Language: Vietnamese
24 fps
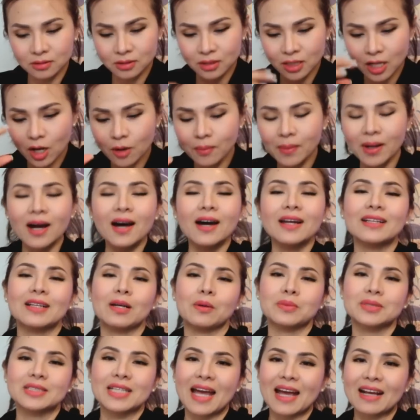nếu mà hết
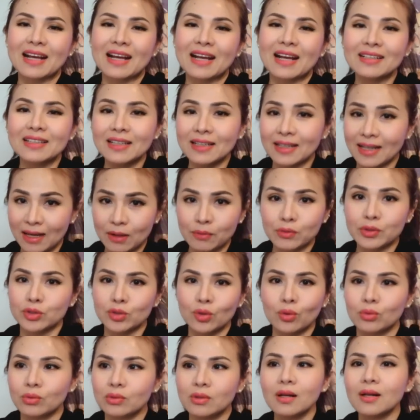cộng sản thì là Rachel
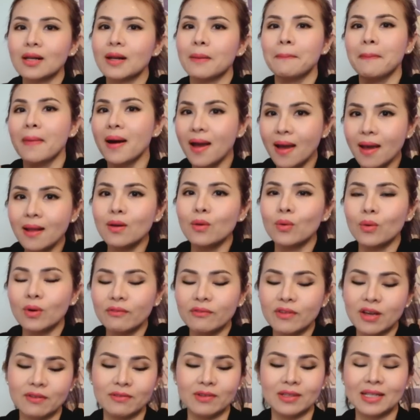rất là mê luôn
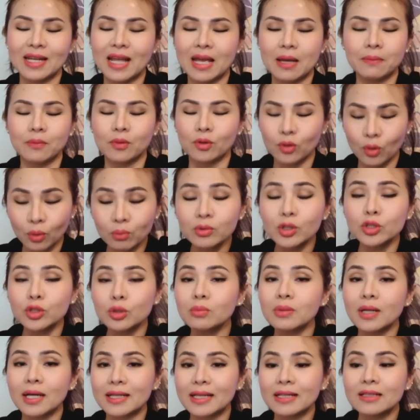về Việt Nam cũng nói chung
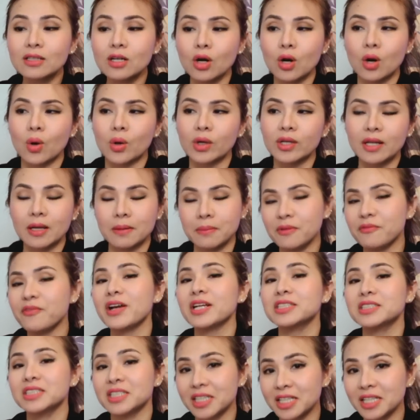là cái cơ hội để mà
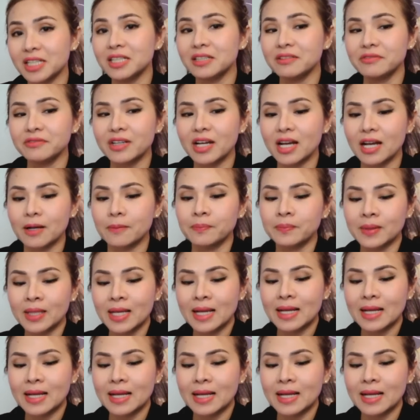phát triển và